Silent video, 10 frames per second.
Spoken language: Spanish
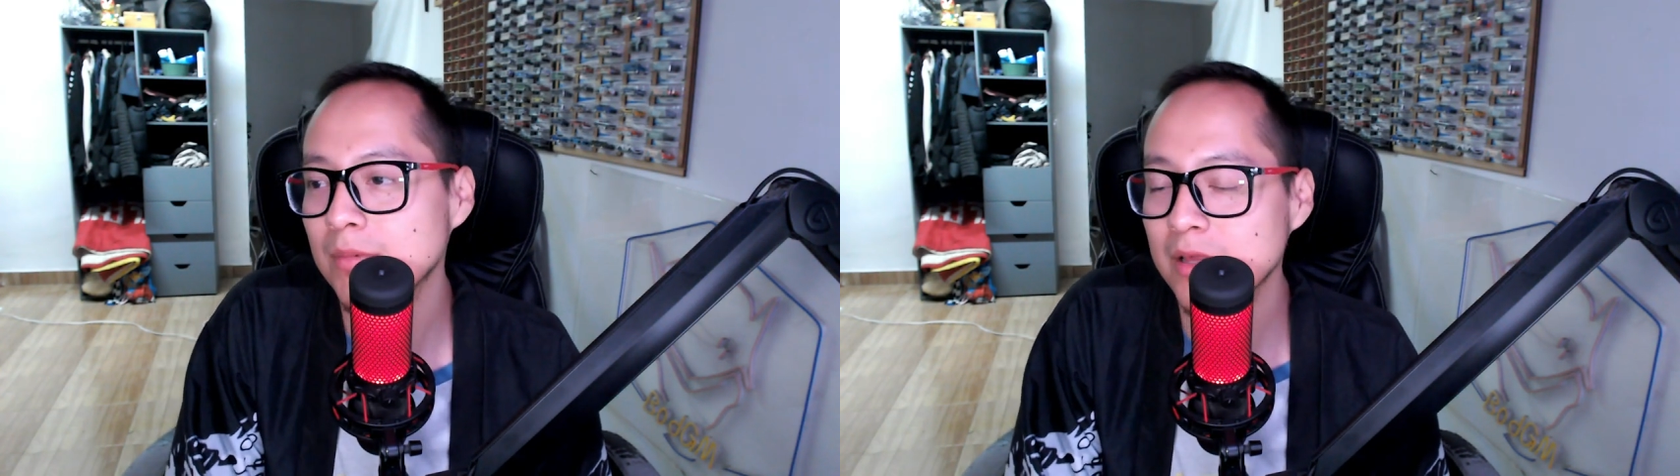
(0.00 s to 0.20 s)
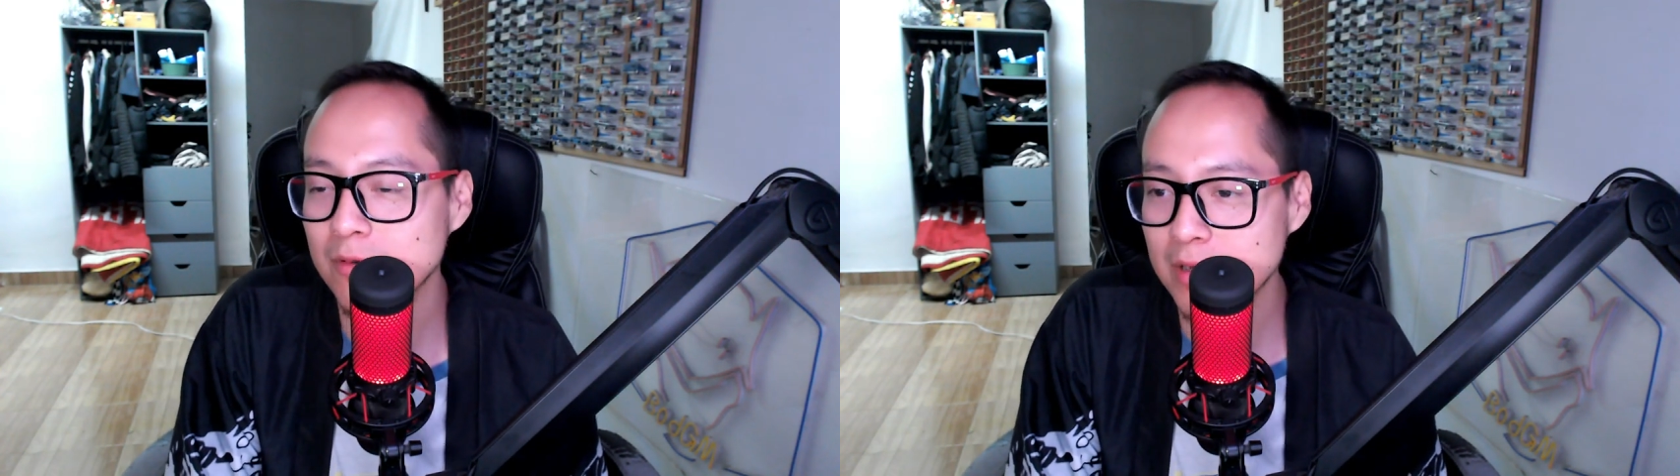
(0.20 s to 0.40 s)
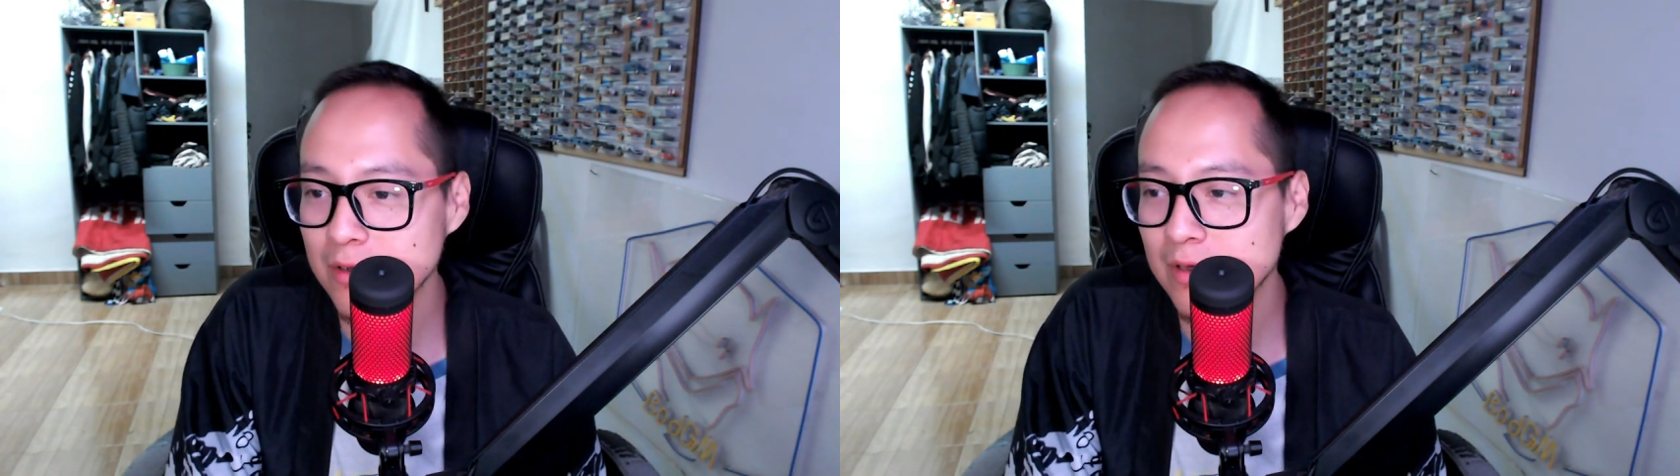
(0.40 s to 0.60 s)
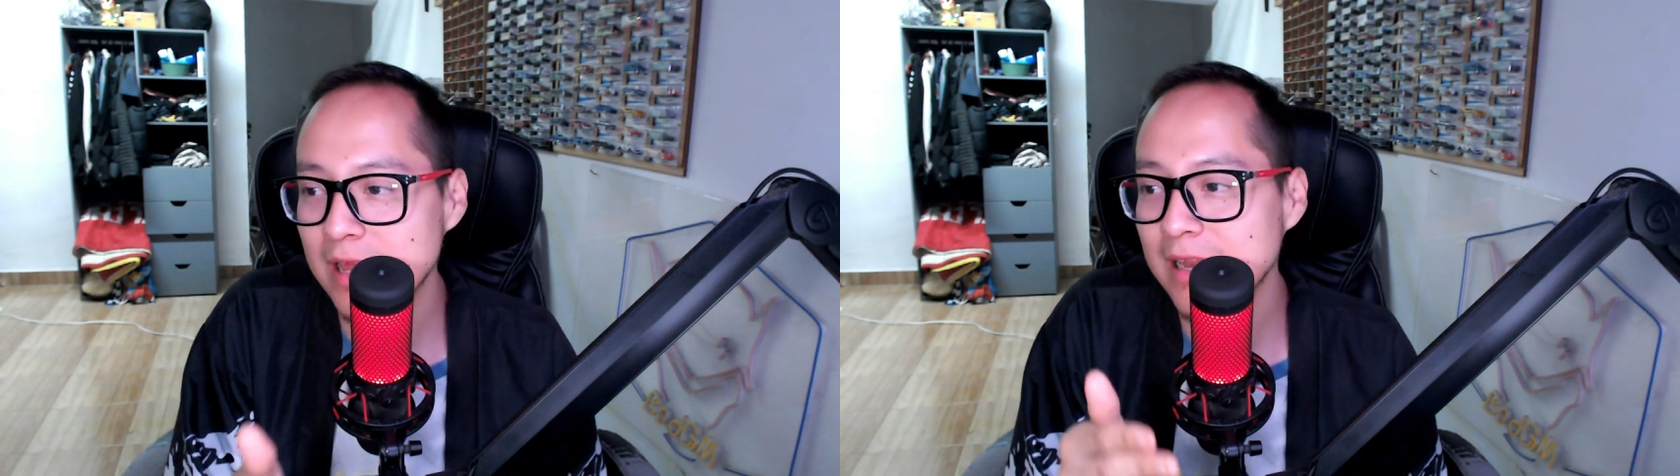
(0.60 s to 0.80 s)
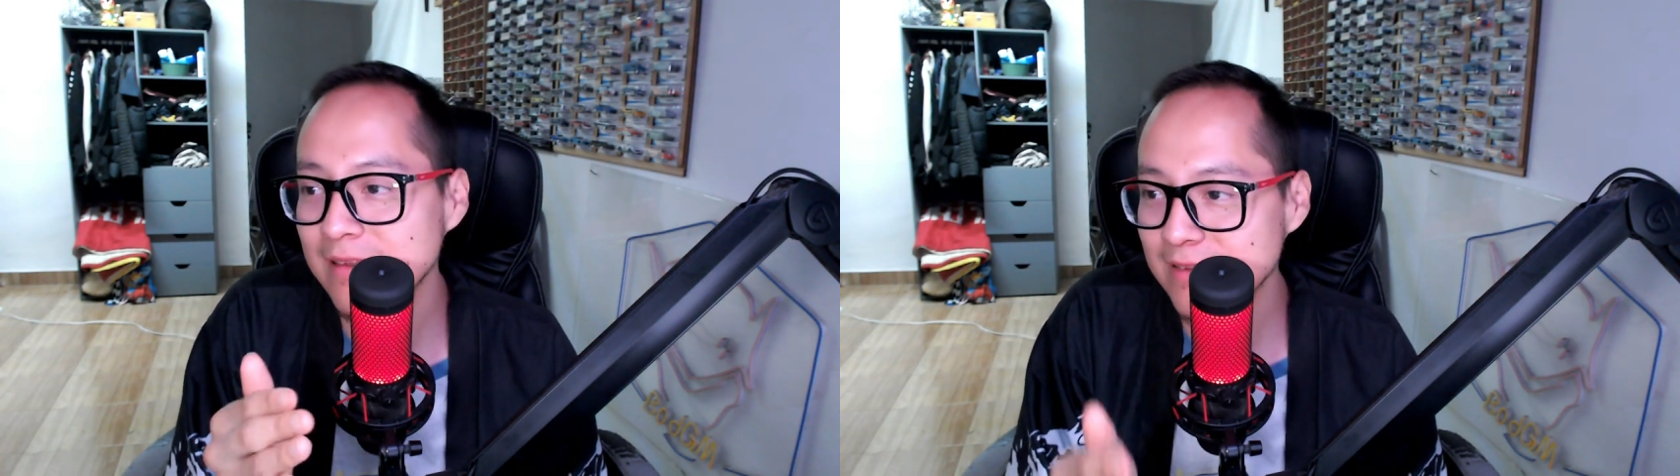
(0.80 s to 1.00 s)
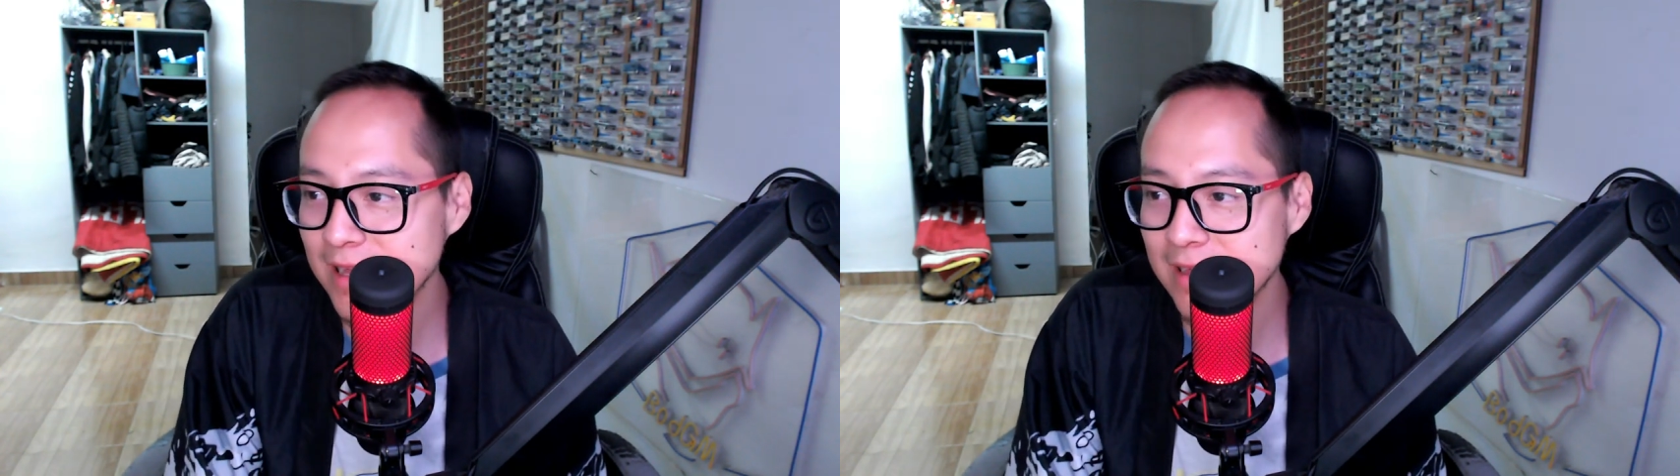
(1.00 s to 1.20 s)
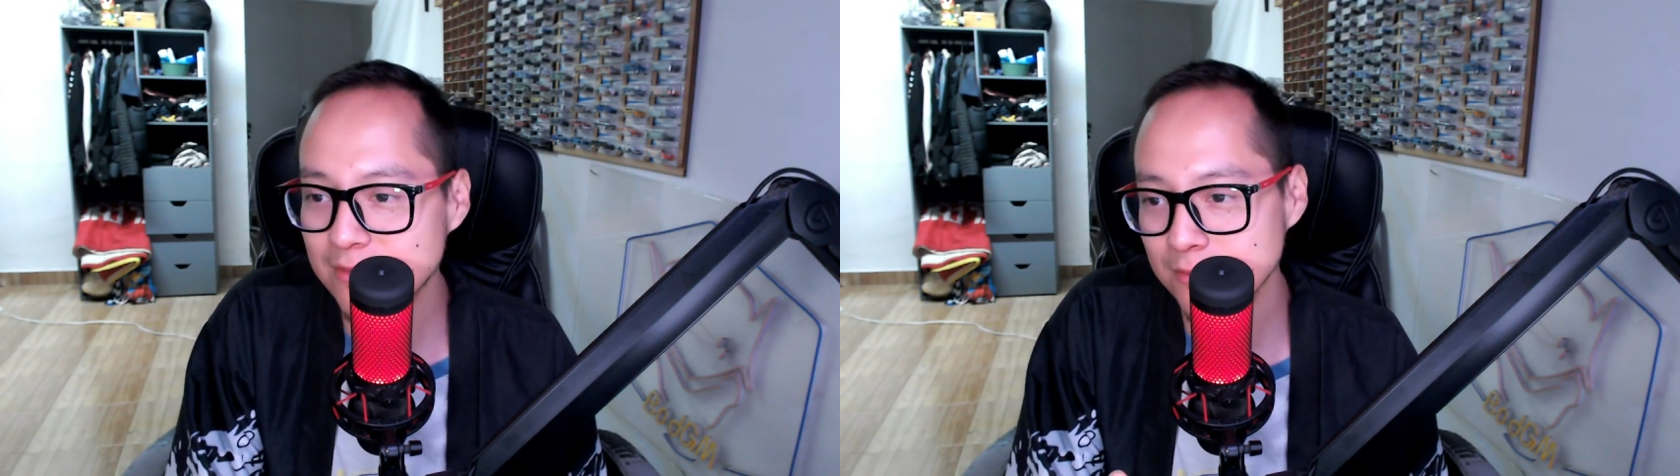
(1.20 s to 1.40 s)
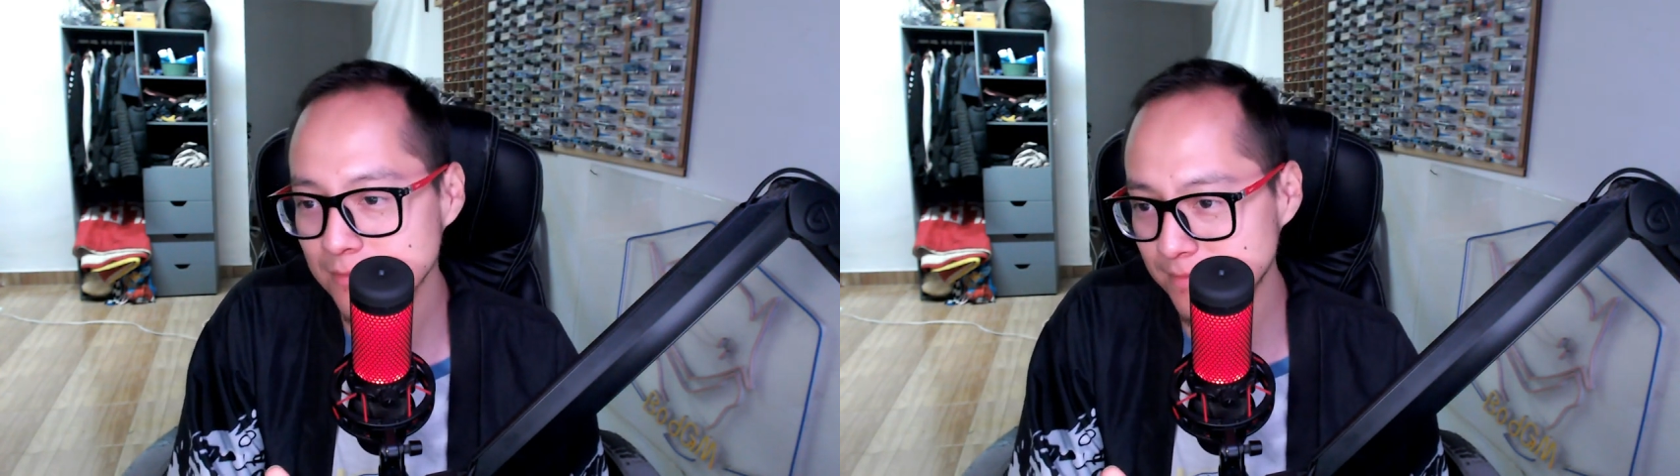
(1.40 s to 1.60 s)
videojuego. En este
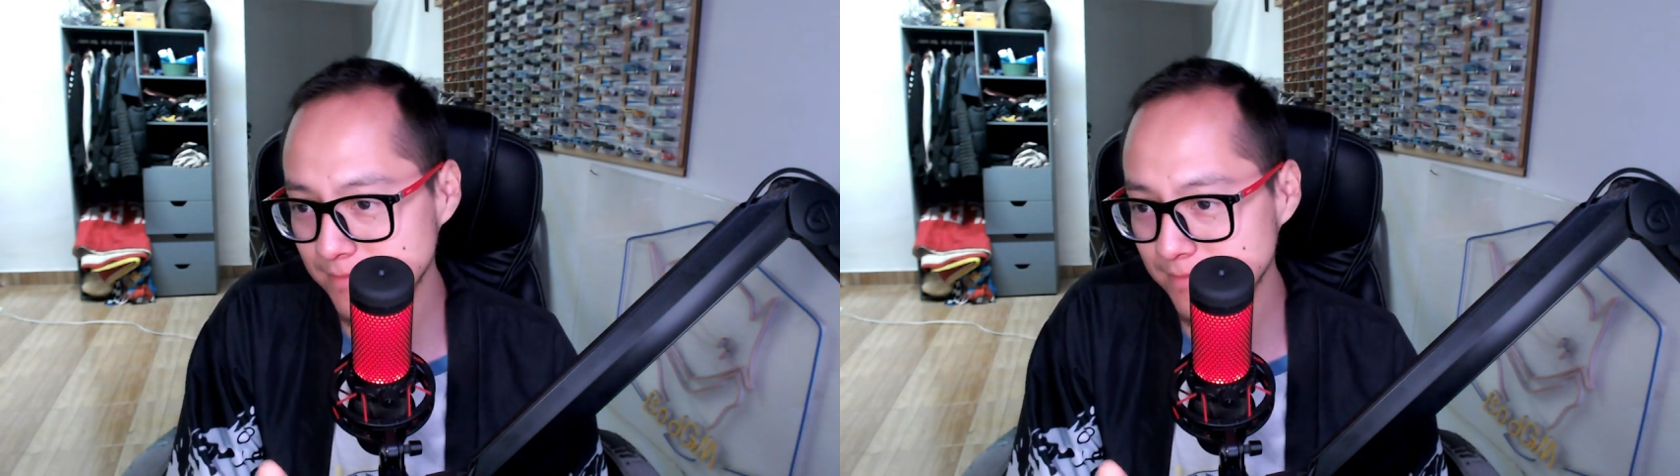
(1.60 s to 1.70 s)
caso,